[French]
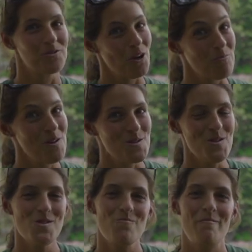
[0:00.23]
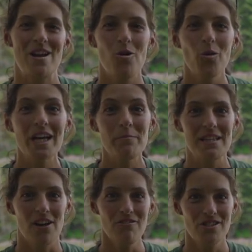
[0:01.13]
Donc bonjour, je m'appelle Audrey
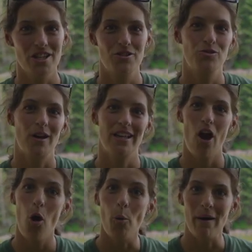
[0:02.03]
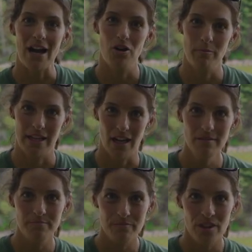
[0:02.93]
Pinon, je suis soigneur au Parc Omega.
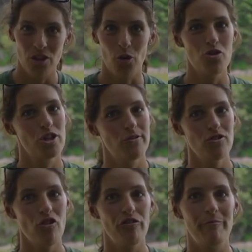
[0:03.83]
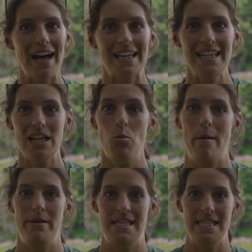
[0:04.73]
Donc aujourd'hui, je vais vous parler des
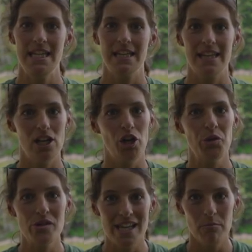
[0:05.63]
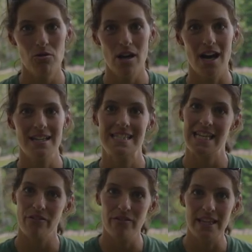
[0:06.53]
wapitis, qui est le deuxième plus grand
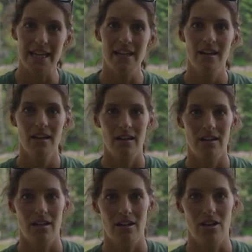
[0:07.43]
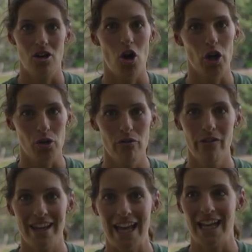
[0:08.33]
cervidé euh, qu'on retrouve
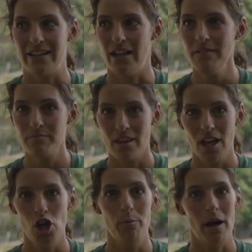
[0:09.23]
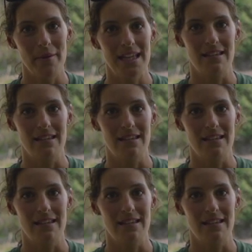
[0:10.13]
au Canada, le premier